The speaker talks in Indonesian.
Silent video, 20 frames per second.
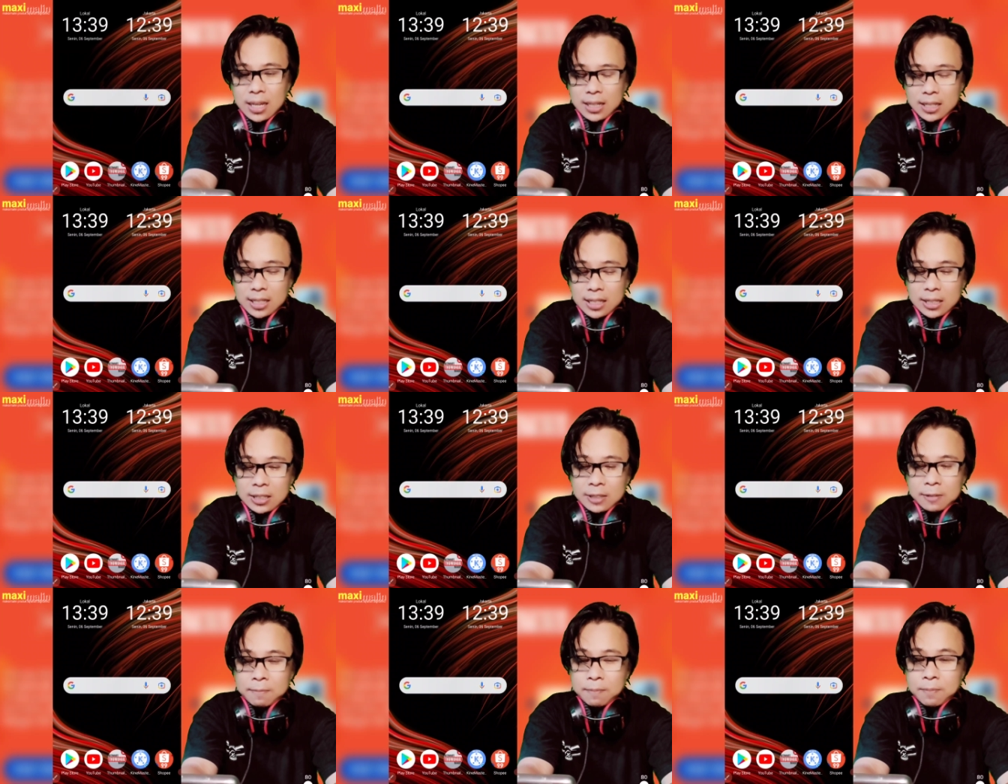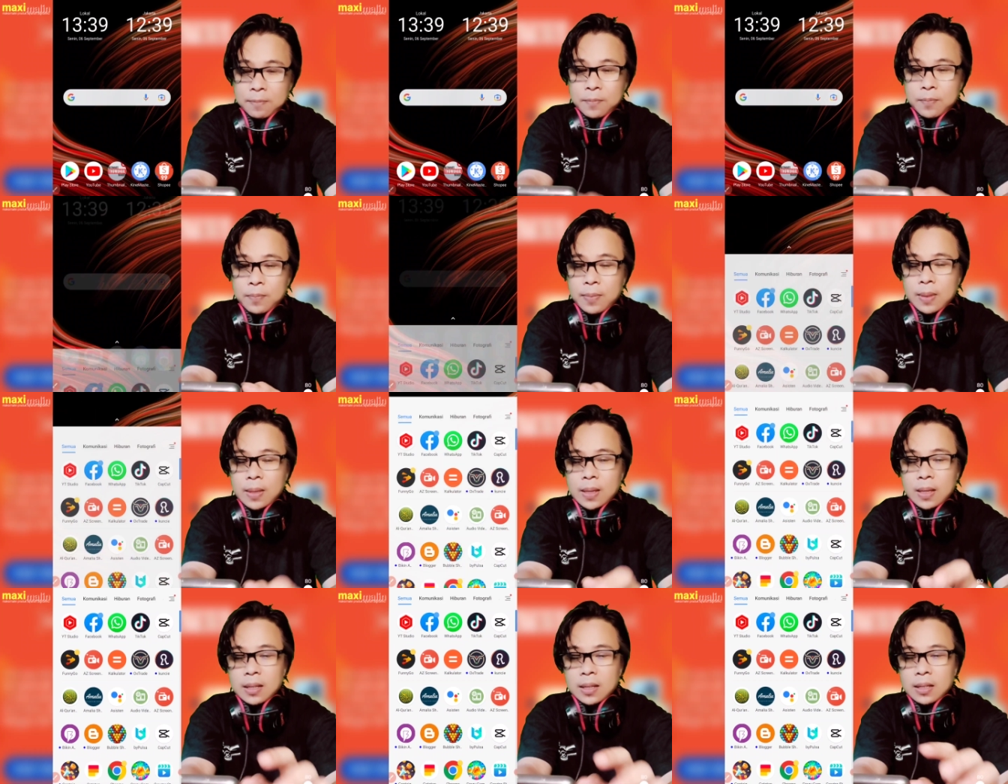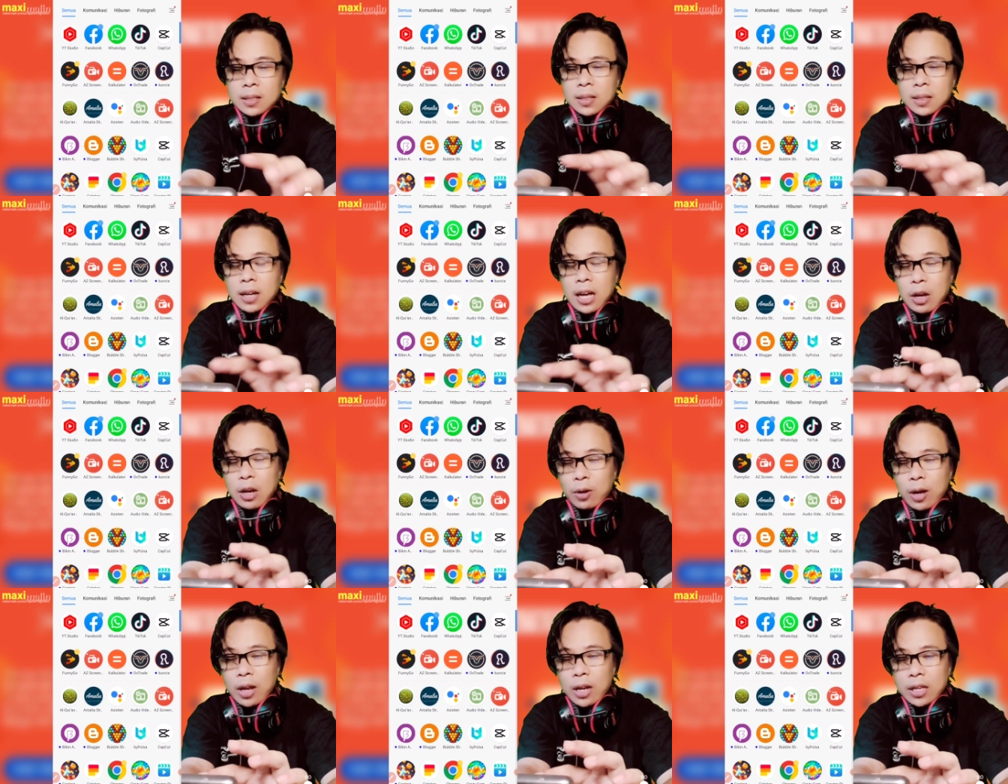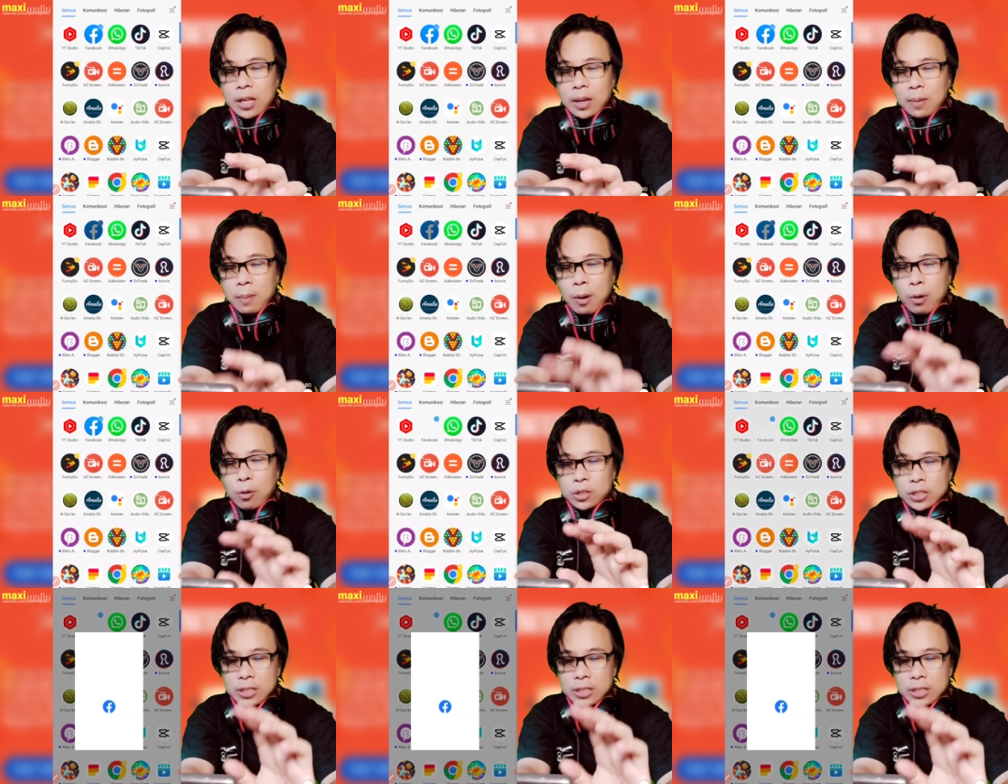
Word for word: ya ke kalau kalian mau